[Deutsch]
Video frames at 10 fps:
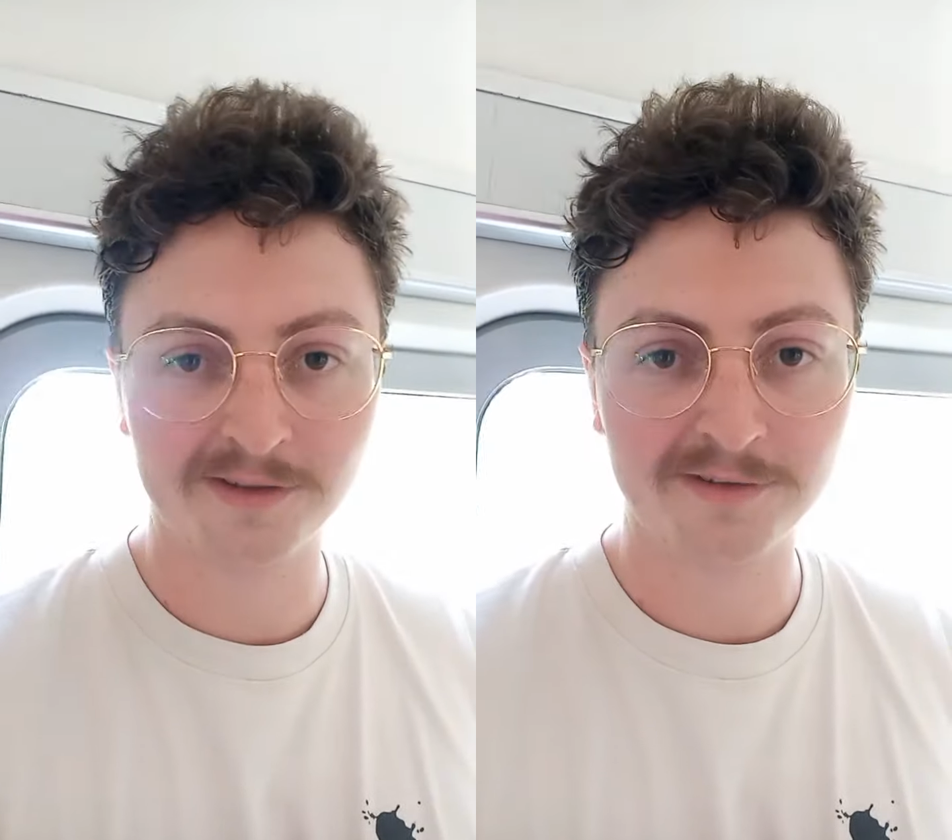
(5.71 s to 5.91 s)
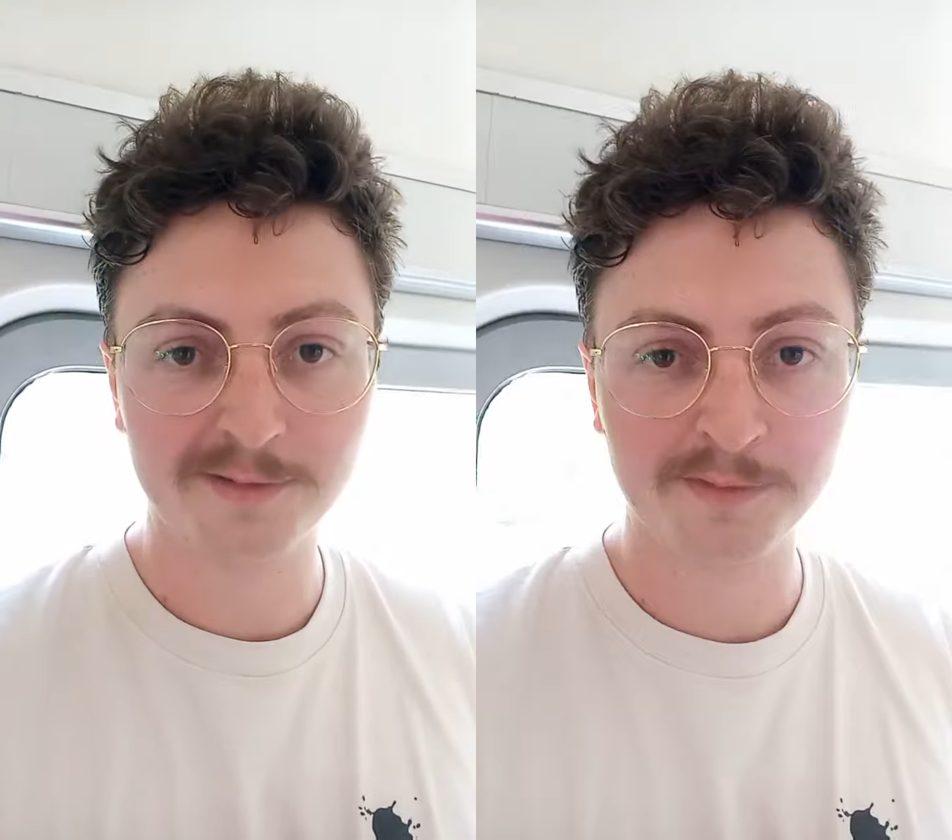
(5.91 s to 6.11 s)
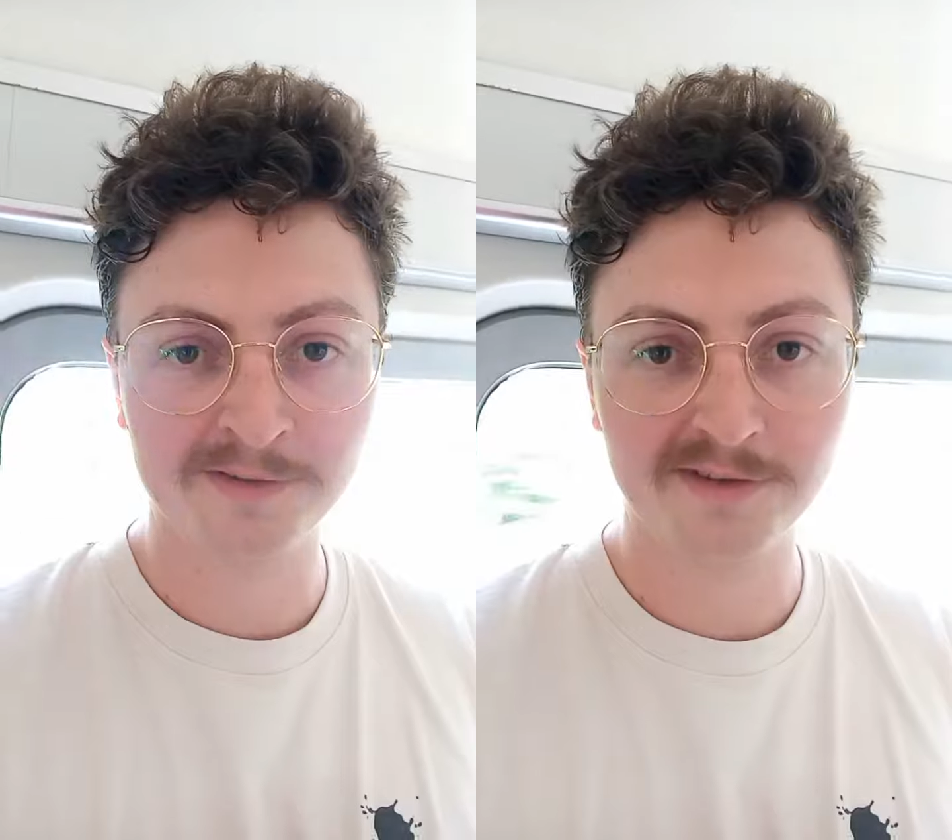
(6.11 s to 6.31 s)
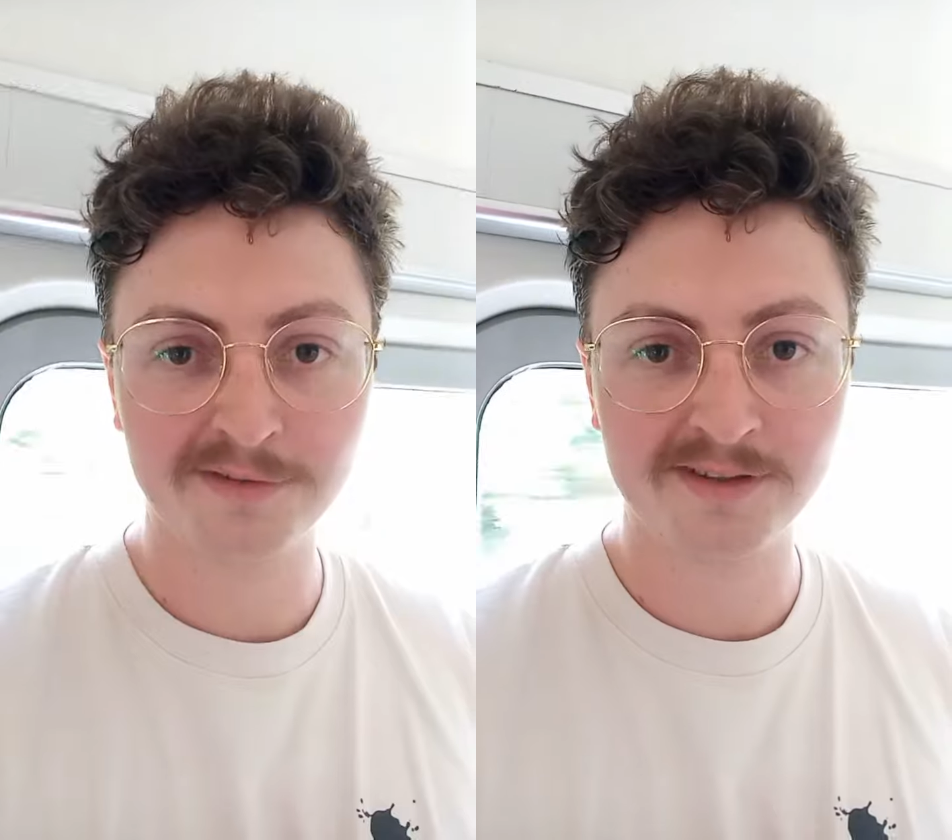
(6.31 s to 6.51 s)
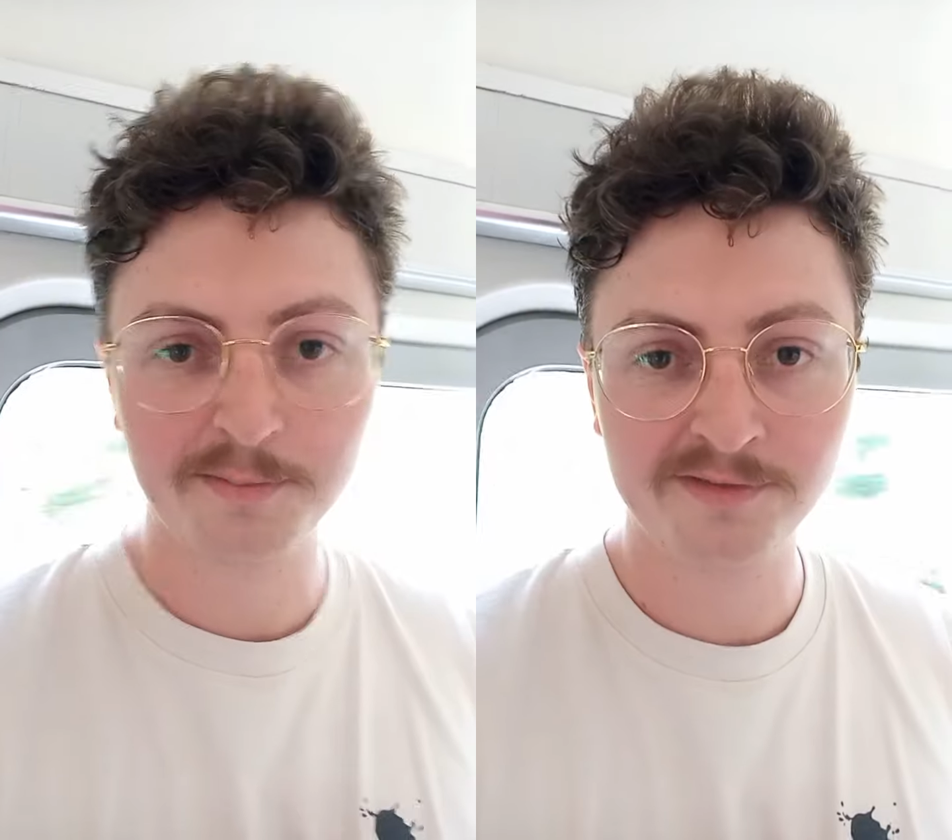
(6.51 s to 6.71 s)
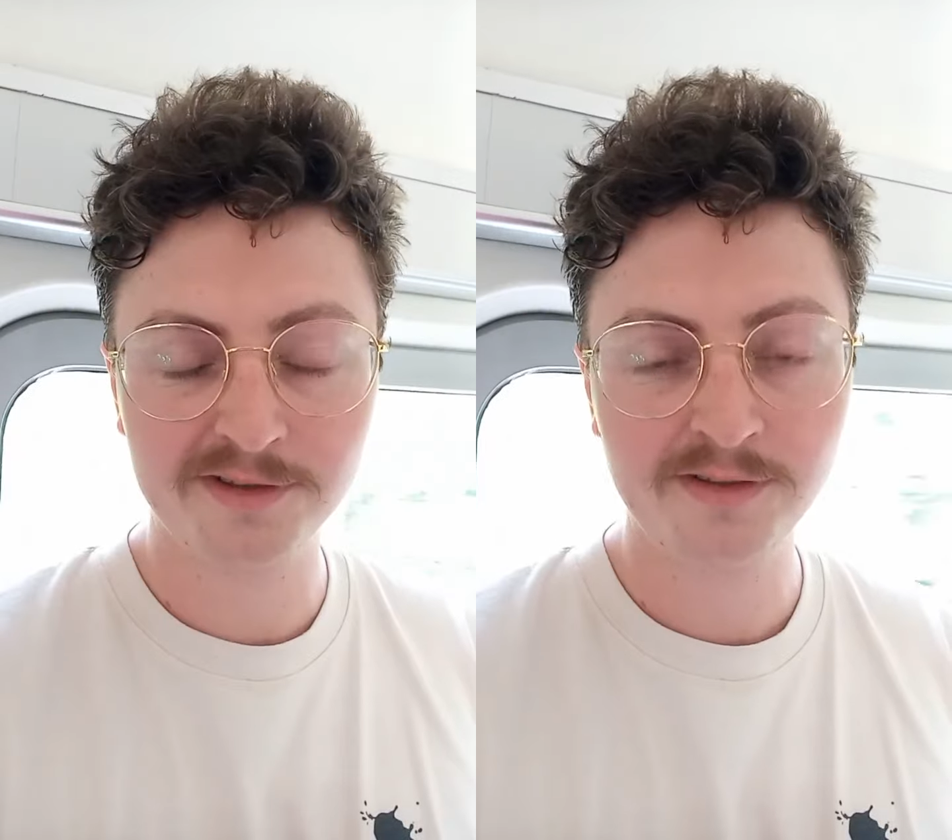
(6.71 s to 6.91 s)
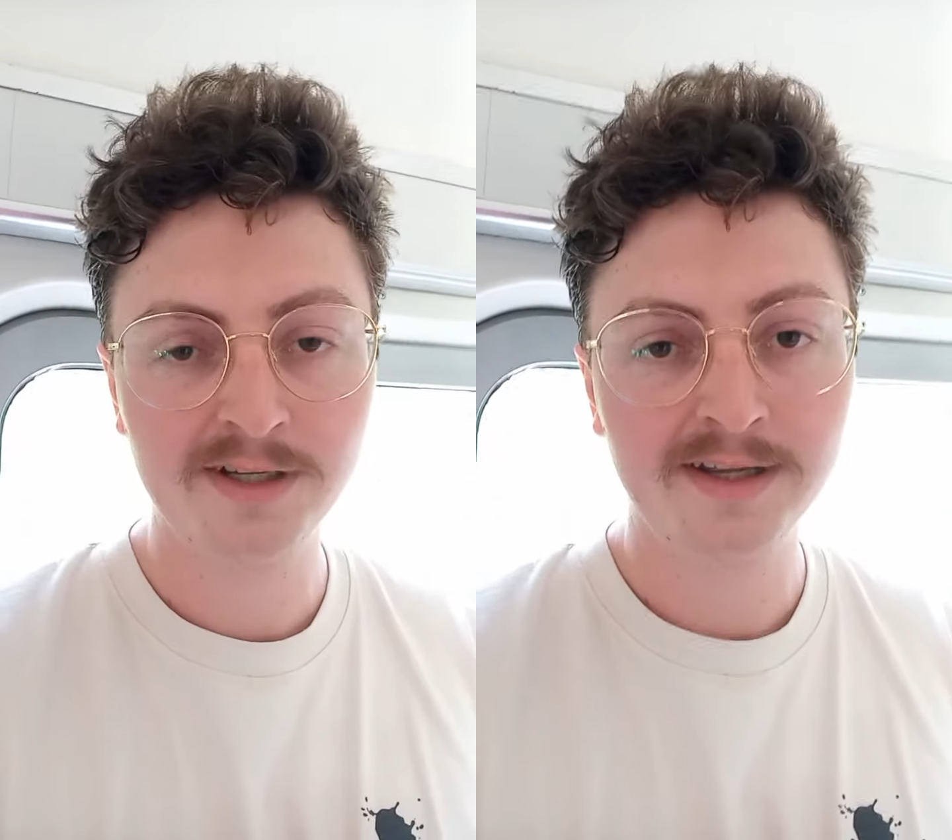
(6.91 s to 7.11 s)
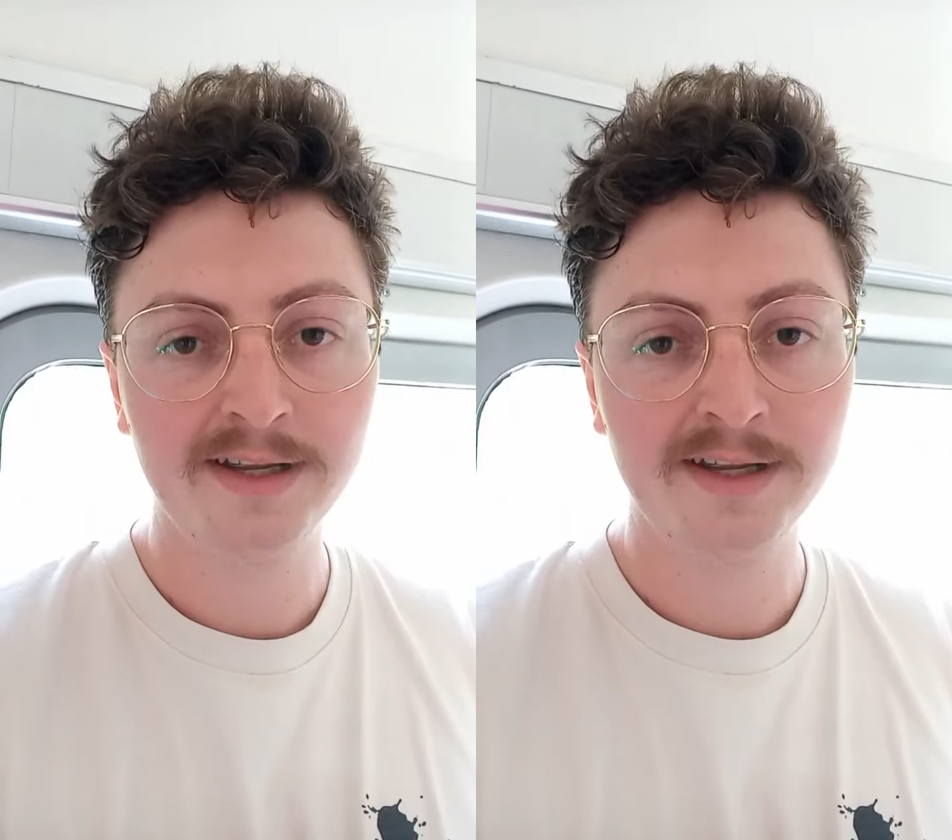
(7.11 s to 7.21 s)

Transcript: sagen, wenn man sich versammeln will.